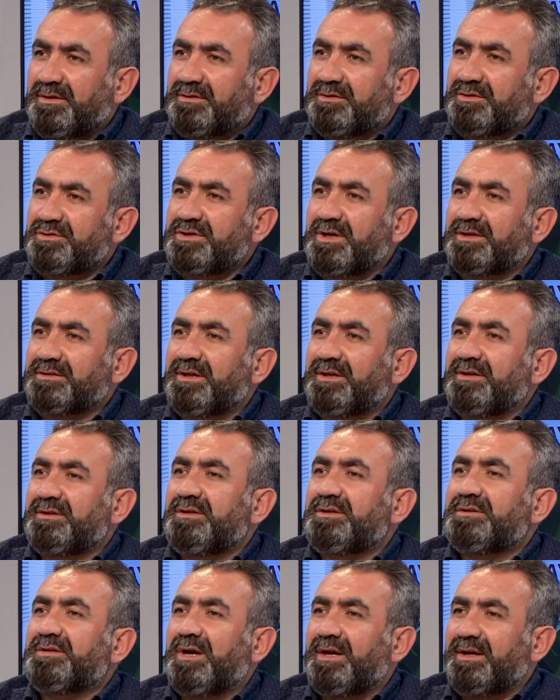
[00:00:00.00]
dışarıdan
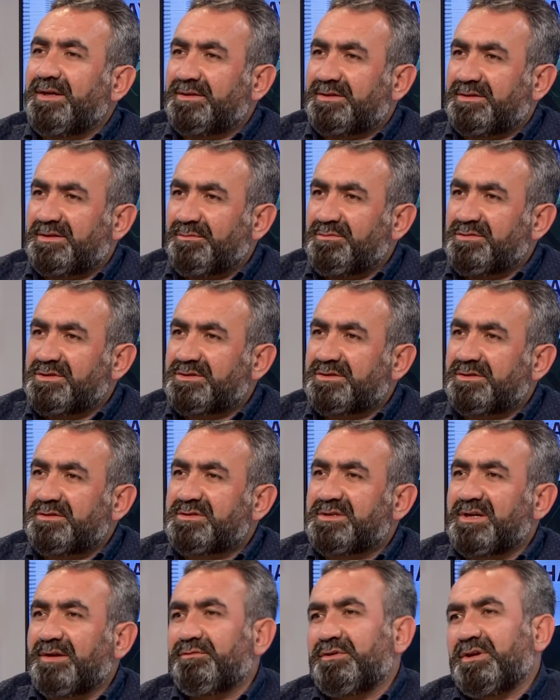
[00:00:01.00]
ithal ettiğimiz için
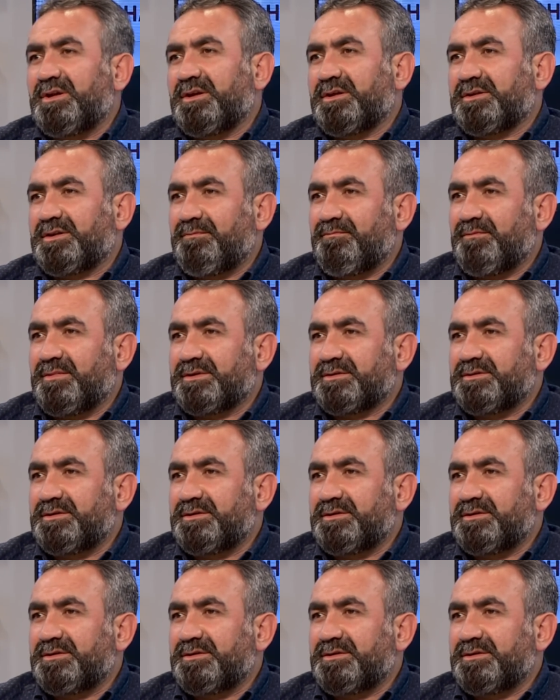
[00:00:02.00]
sevinen adam var.